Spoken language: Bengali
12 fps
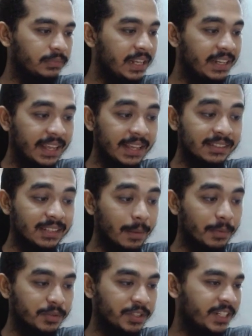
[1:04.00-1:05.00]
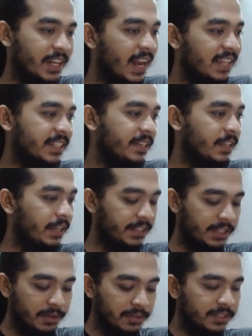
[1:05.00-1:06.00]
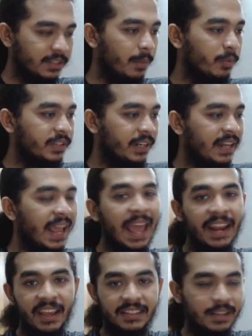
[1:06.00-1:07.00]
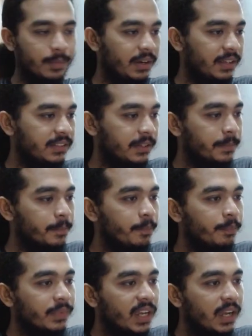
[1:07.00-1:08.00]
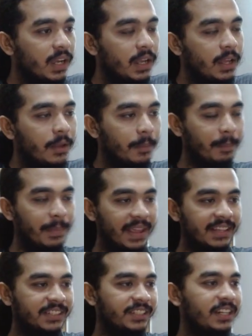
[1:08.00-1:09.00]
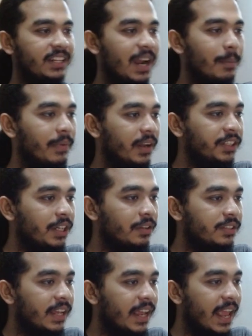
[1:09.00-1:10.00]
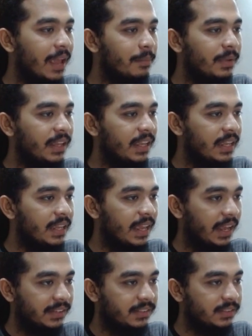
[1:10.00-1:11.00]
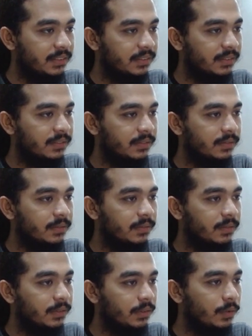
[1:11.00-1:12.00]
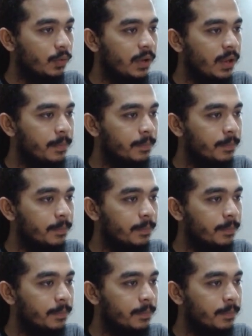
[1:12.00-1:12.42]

ইন কেস আমরা যদি সেটা না জেনে থাকি সেটা হচ্ছে সাপোজ একটা অ্যারে আছে আমার কাছে মেক্স যে টার্মটা সেটা হচ্ছে এম ই এক্স ওকে